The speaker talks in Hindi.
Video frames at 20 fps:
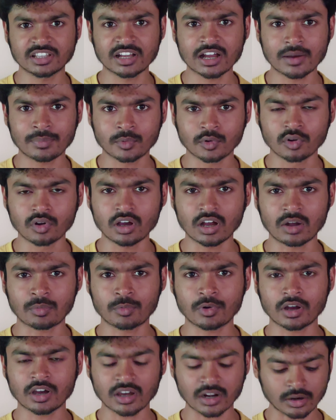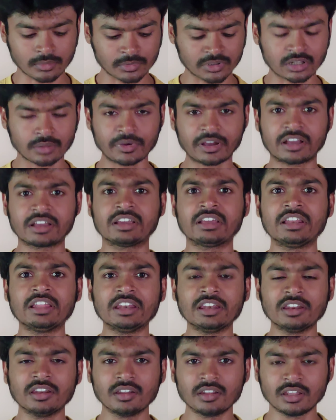देगा आपको आपको अगर मतलब एक
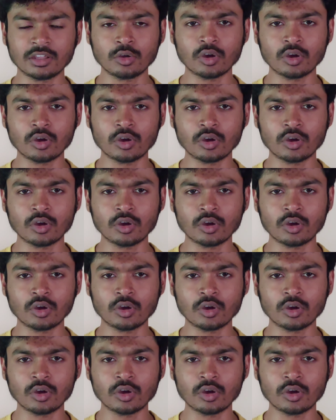क्लीन